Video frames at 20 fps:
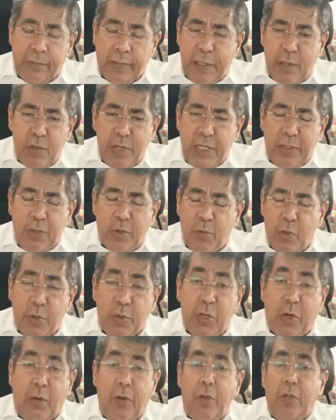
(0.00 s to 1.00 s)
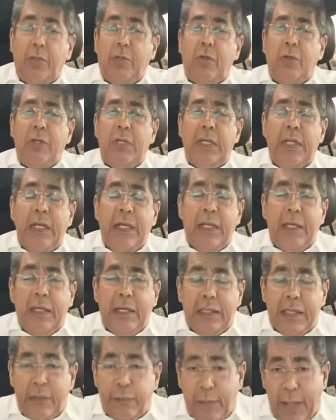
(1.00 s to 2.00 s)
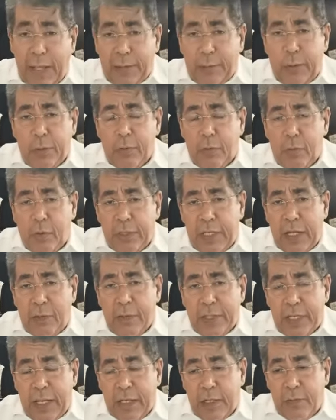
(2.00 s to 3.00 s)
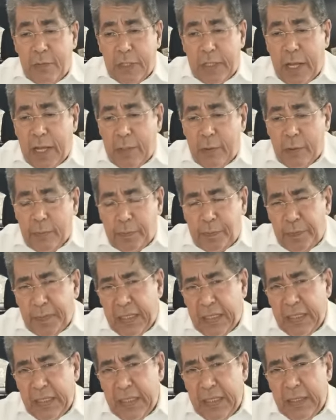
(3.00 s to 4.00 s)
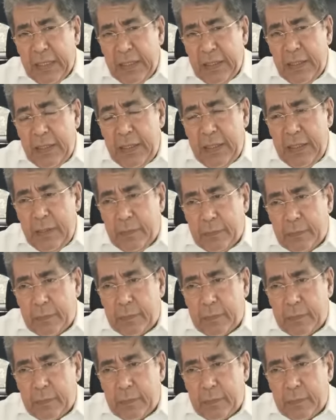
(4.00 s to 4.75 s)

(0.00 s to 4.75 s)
Es un hecho bochornoso, nefasto, como ya lo he calificado, y,